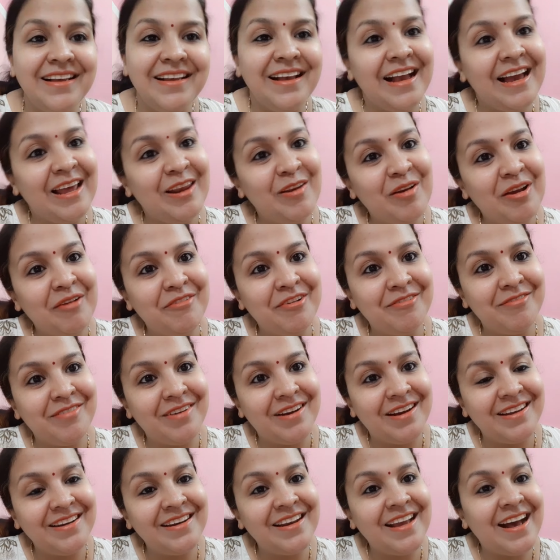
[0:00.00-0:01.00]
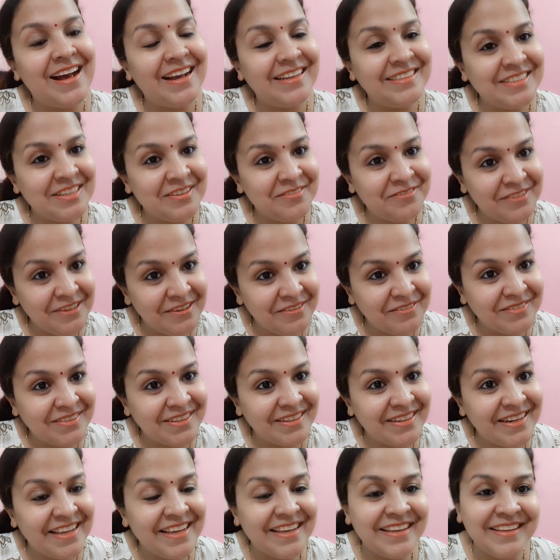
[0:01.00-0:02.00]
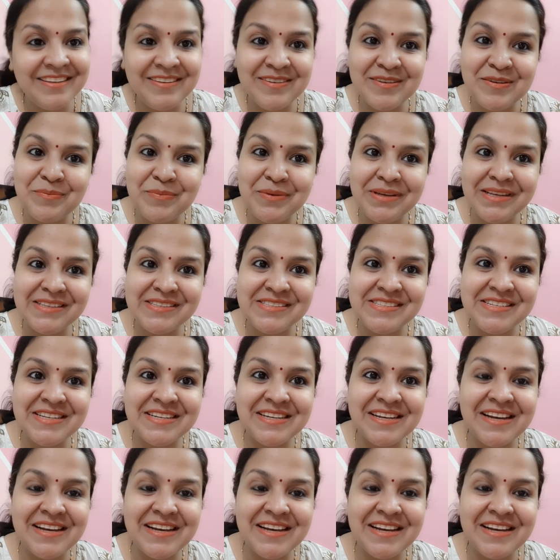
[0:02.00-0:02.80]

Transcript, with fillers: हेलो एवरीवन आज है फिफ्थ डे ईयर पेस्टिंग